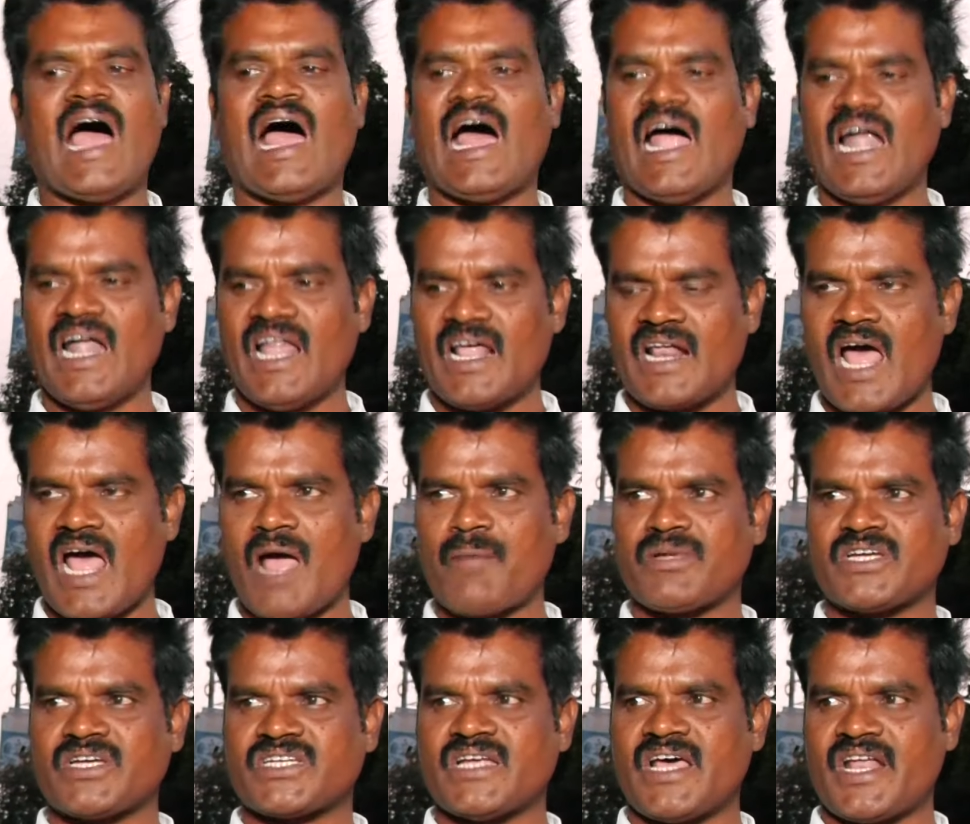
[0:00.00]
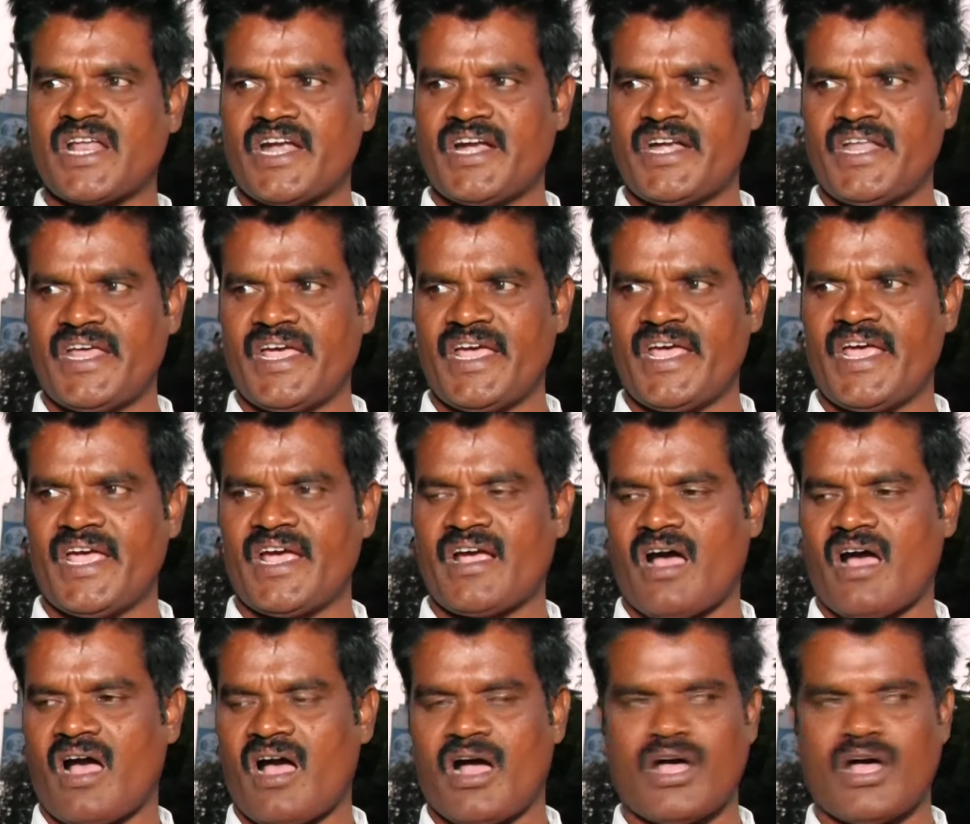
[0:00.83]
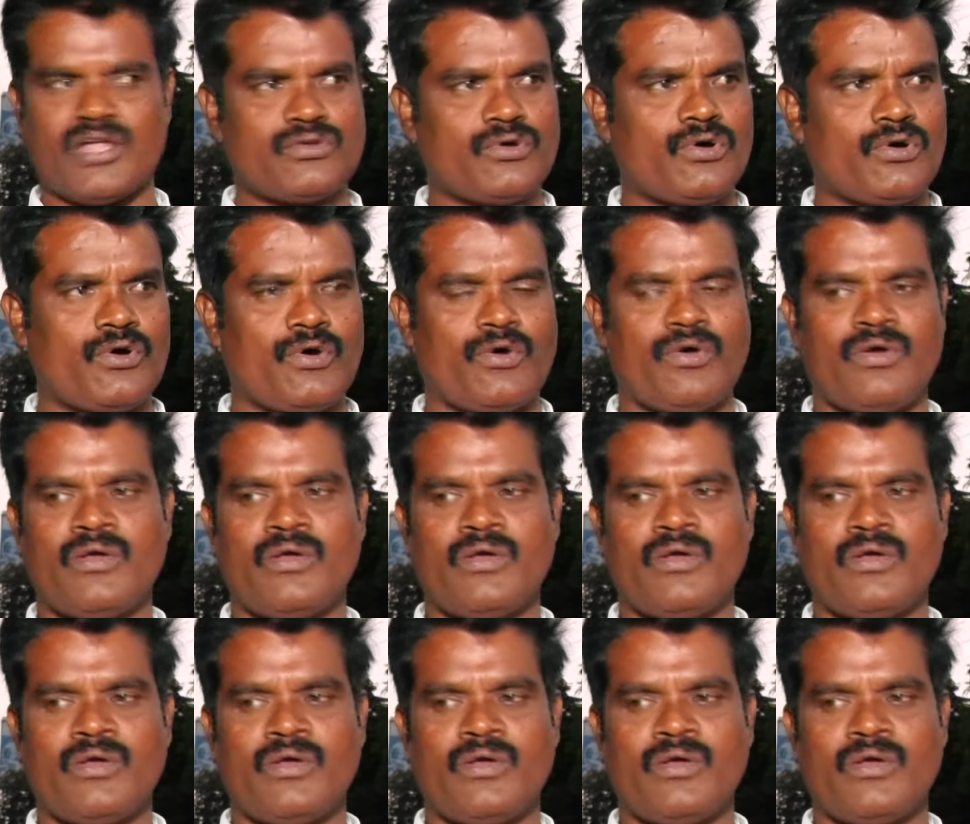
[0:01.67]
ఆళ్ళ రామకృష్ణారెడ్డి కాదు